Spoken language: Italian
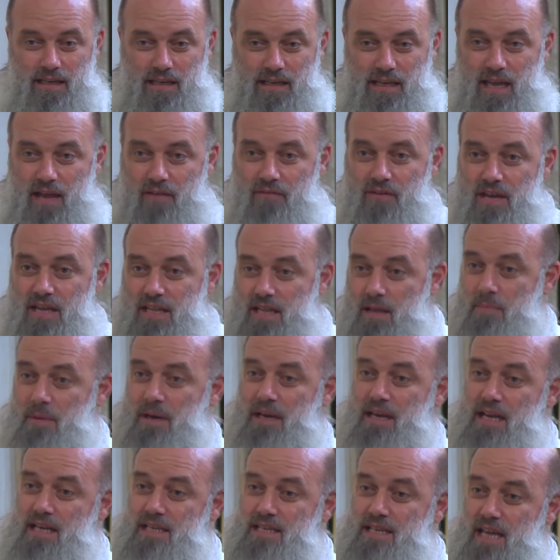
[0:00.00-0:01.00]
Che avete?
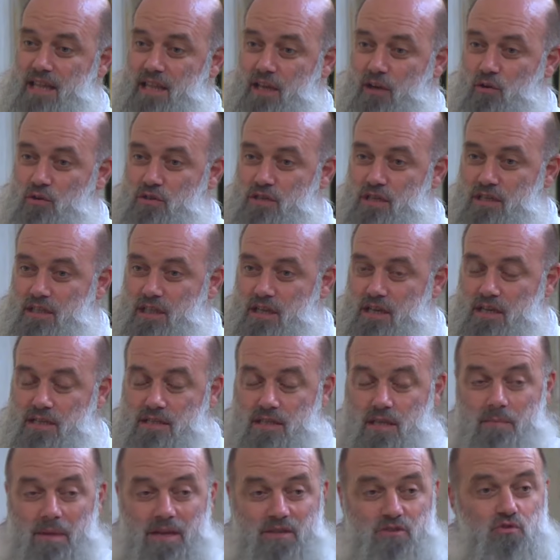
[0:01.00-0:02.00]
Perché siete così
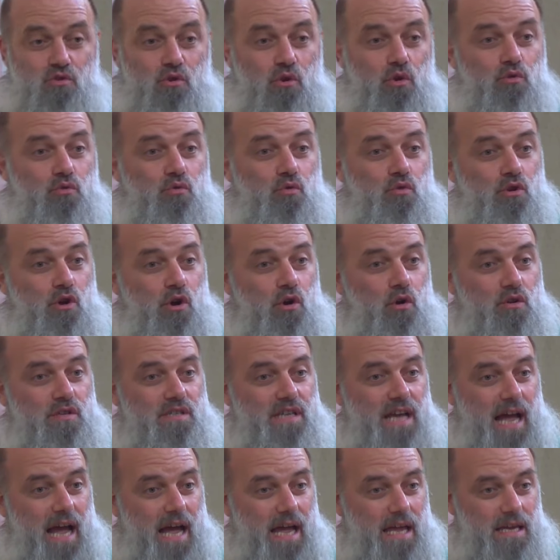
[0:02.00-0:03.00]
tristi? Ma solo tu non lo
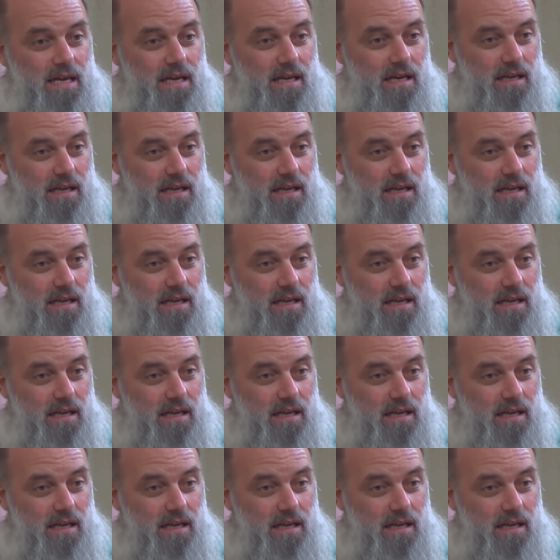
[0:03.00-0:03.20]
sai.